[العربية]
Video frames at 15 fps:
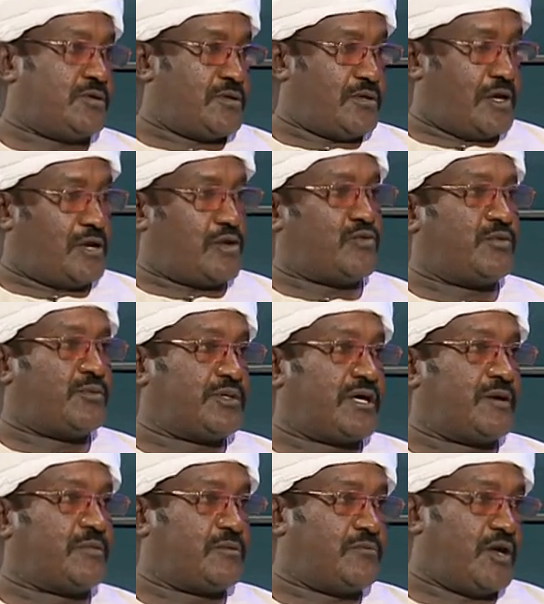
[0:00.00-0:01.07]
اللي هو
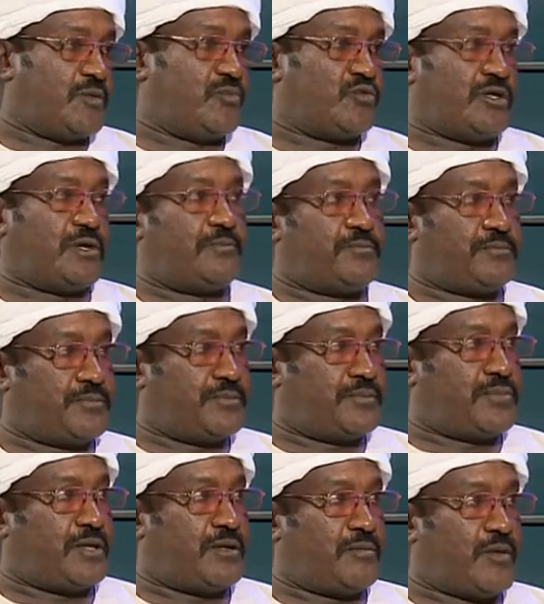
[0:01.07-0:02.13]
بيتقبض بموجب
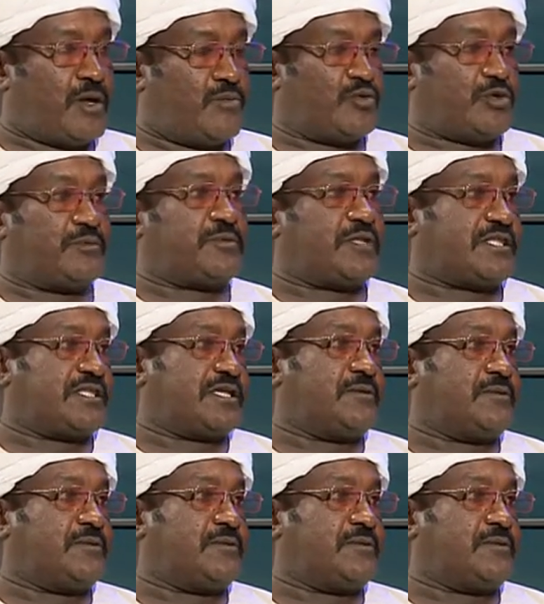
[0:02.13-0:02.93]
بموجب تصديق